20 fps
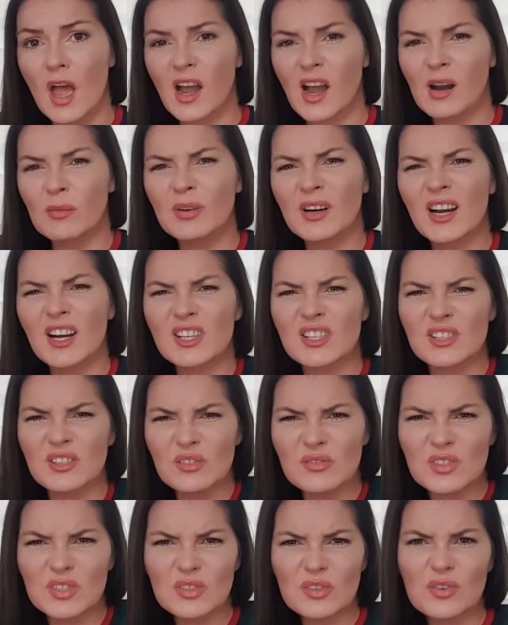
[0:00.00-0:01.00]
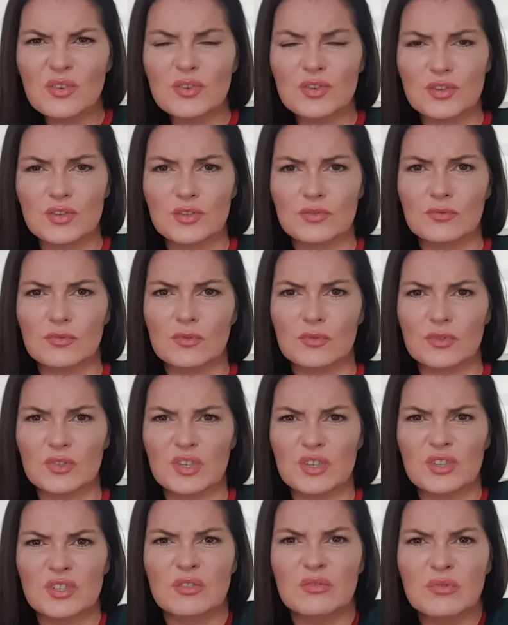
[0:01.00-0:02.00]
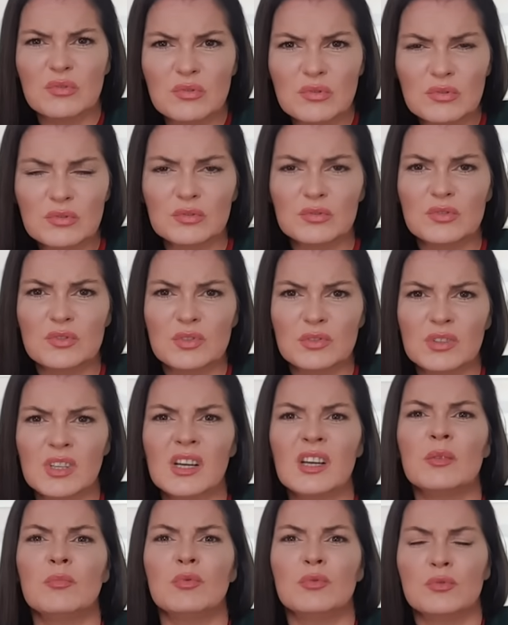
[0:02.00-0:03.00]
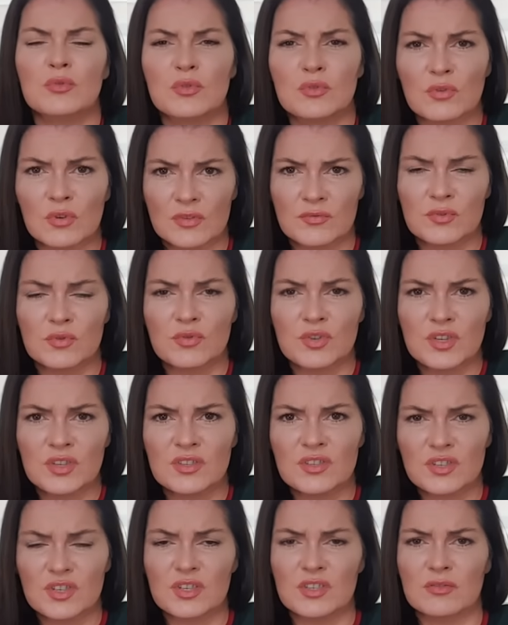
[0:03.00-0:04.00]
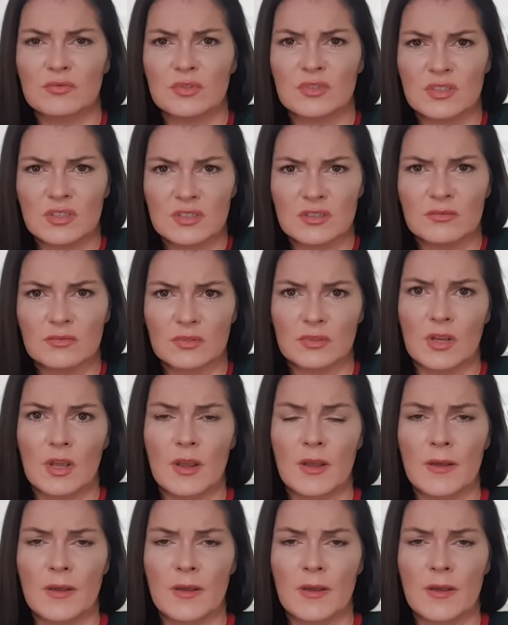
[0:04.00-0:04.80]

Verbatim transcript: Как бы кажется, ну все уже, чего уже, живу, ну чего, так и буду, что ли, всю жизнь жить вот с этим вот